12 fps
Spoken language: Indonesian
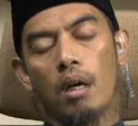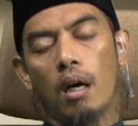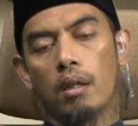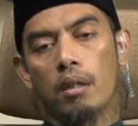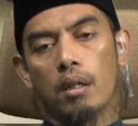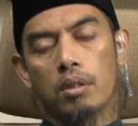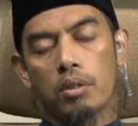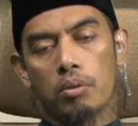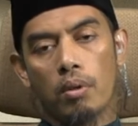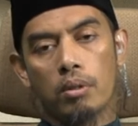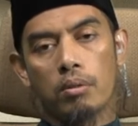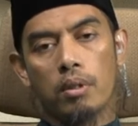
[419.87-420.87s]
adalah
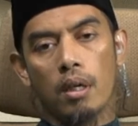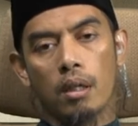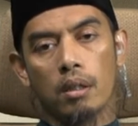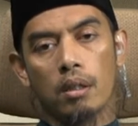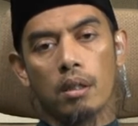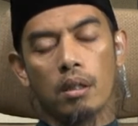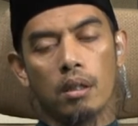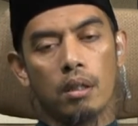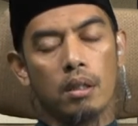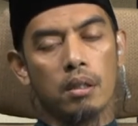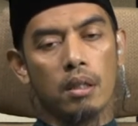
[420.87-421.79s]
sesuatu yang uh,